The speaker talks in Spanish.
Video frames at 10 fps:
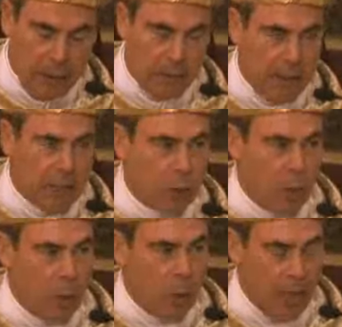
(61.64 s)
de
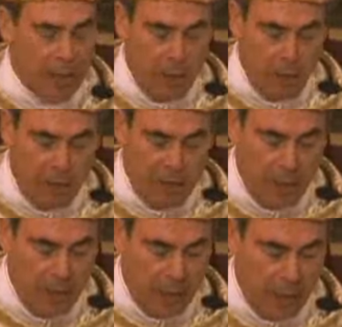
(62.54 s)
su educación
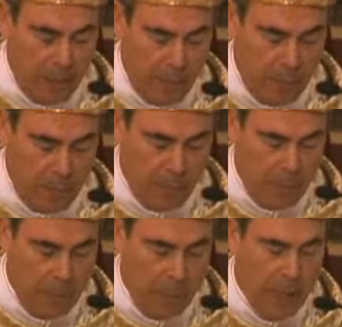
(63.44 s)
cívica
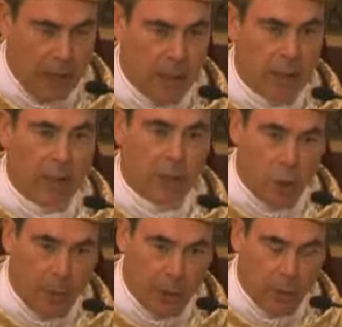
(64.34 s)
y,
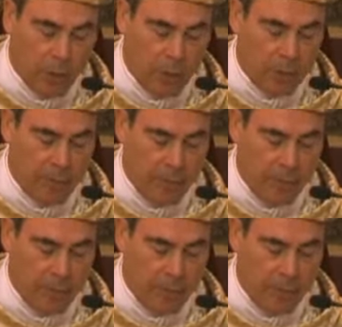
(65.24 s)
sobre todo,